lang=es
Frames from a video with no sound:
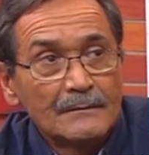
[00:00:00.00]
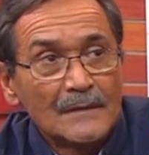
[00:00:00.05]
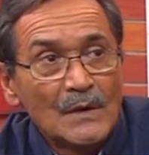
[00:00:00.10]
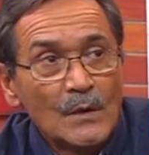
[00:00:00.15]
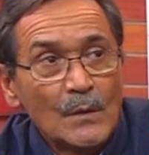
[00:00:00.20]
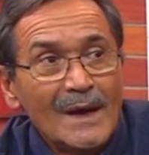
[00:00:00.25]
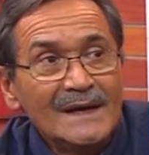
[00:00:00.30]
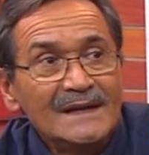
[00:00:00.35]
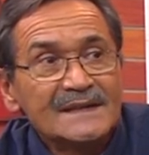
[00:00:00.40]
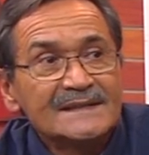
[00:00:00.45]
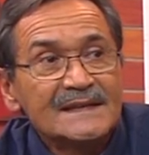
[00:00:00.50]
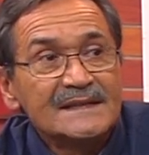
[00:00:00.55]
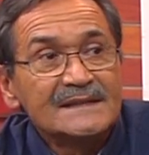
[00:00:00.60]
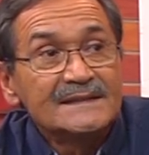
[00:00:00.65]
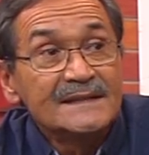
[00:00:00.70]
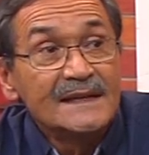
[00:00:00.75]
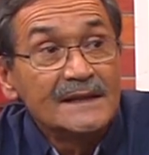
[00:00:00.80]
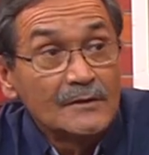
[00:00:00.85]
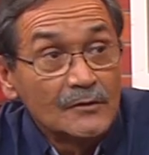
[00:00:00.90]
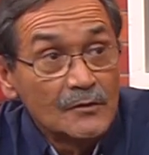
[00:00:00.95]
¿Cuál es el
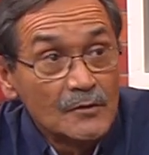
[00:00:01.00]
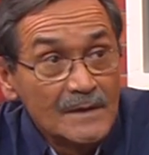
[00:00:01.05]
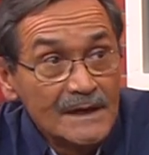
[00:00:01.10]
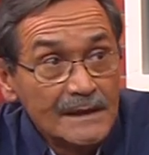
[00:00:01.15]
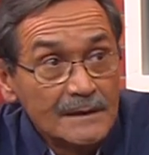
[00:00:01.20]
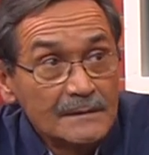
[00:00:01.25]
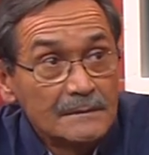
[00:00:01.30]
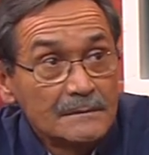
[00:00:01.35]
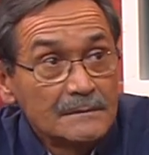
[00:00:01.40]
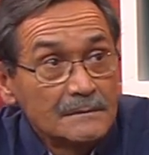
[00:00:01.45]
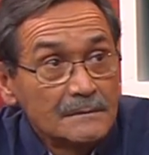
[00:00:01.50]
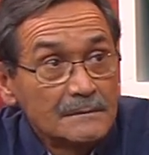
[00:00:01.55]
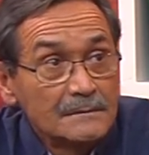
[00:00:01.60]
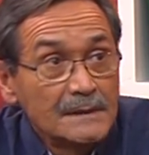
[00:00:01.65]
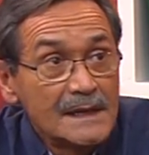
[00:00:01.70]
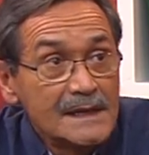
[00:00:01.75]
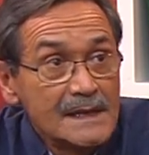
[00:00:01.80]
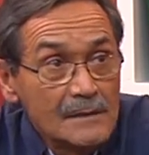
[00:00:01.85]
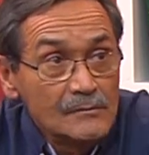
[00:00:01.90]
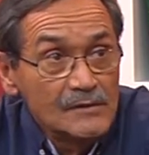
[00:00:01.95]
síntoma?
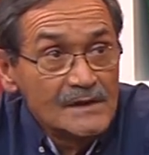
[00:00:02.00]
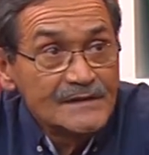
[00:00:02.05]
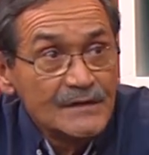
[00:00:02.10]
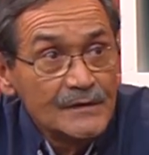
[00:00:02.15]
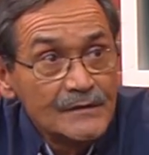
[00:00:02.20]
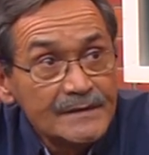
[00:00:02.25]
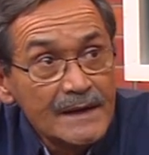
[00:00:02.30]
La eyaculación